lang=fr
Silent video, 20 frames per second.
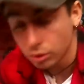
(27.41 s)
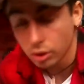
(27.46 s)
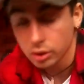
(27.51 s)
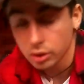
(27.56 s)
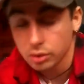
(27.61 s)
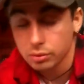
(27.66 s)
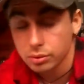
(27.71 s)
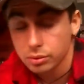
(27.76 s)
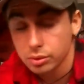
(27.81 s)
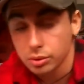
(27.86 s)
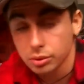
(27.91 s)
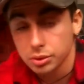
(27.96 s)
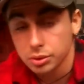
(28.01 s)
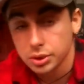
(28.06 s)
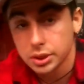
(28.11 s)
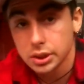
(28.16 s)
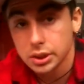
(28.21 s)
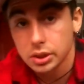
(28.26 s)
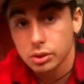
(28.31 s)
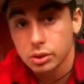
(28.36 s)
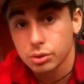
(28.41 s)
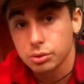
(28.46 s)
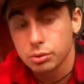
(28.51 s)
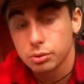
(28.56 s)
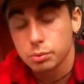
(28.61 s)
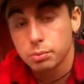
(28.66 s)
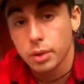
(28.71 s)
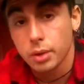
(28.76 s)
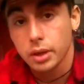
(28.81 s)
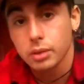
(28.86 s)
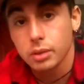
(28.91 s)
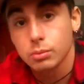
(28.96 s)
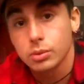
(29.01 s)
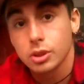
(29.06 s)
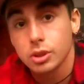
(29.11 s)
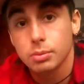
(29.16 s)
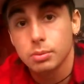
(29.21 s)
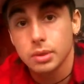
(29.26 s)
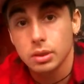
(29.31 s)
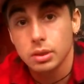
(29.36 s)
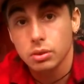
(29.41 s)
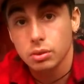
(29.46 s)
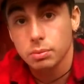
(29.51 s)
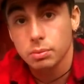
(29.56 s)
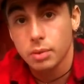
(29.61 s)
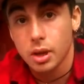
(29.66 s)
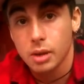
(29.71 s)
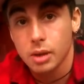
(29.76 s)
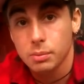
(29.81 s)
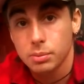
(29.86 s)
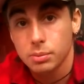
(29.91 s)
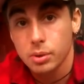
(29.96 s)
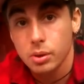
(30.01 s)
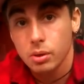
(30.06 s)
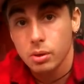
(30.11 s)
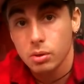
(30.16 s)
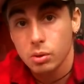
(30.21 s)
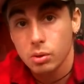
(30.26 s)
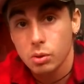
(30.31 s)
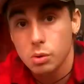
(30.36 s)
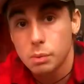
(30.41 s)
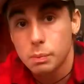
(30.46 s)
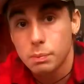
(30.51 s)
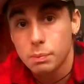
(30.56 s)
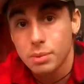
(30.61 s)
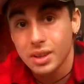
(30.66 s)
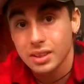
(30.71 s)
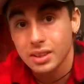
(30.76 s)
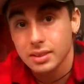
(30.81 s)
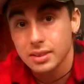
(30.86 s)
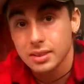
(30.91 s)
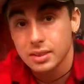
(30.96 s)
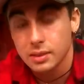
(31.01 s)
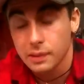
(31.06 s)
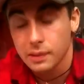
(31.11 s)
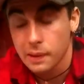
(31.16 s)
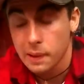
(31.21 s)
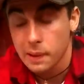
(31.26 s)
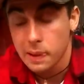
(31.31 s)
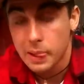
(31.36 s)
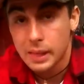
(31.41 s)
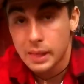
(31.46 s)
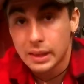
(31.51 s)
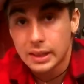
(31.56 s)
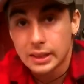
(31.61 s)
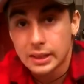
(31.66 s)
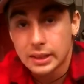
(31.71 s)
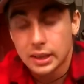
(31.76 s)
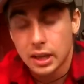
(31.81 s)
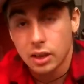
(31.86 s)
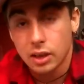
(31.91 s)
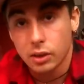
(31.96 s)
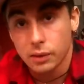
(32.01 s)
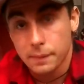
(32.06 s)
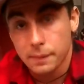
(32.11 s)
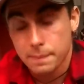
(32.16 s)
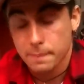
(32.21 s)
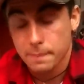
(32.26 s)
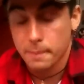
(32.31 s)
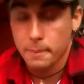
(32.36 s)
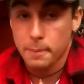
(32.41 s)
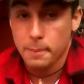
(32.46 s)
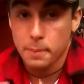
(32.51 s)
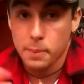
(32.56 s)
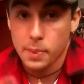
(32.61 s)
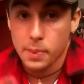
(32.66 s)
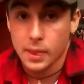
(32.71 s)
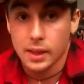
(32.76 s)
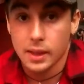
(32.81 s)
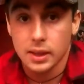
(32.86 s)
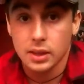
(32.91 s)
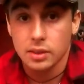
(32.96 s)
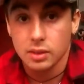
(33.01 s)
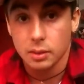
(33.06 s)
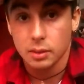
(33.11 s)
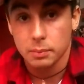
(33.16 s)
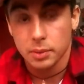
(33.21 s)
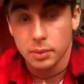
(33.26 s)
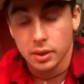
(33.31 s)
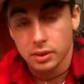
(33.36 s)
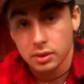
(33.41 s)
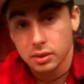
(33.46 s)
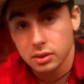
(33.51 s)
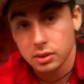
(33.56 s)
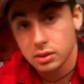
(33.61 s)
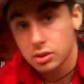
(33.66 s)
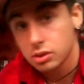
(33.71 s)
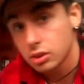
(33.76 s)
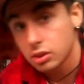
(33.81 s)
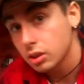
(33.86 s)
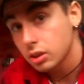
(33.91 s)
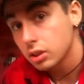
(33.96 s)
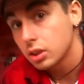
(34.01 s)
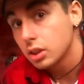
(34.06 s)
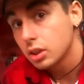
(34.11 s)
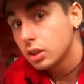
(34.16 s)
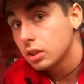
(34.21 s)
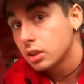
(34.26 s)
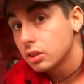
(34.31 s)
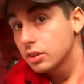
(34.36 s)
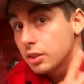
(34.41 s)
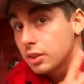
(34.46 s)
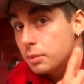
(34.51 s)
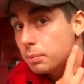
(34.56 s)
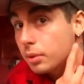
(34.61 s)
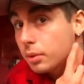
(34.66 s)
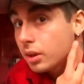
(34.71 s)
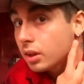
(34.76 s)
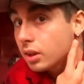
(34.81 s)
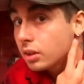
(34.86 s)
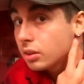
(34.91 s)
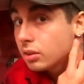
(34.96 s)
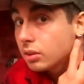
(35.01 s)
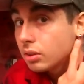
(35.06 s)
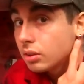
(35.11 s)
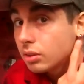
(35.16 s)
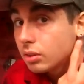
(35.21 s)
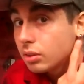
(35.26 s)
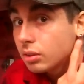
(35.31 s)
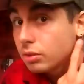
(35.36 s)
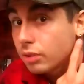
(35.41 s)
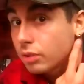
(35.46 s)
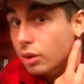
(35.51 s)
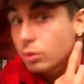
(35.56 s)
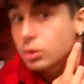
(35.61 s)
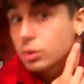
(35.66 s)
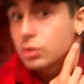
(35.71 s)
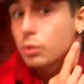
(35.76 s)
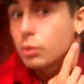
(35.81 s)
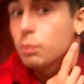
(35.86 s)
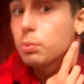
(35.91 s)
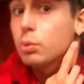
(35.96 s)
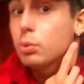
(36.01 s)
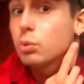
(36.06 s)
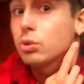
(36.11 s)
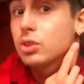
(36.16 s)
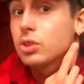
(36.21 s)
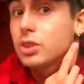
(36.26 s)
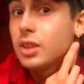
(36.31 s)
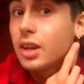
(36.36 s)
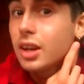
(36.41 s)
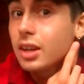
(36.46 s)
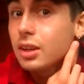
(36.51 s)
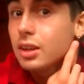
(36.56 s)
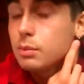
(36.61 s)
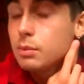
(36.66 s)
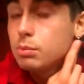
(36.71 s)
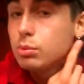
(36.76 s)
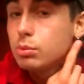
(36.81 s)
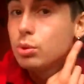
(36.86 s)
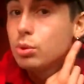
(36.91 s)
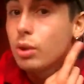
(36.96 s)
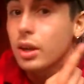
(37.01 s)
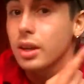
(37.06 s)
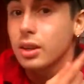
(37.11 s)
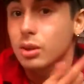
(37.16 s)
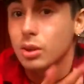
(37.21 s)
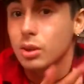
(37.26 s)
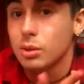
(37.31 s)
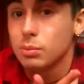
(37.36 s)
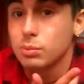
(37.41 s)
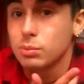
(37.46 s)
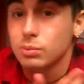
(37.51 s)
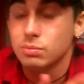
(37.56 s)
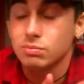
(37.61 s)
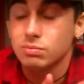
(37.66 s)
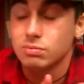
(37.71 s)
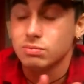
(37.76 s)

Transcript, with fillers: vous l'auriez vu sur le titre, je vais vous parler de mon expérience par rapport au piercing. Alors, qu'est-ce qu'un piercing déjà C'est pas... Euh, enfin oui, on peut considérer les boucles d'oreilles comme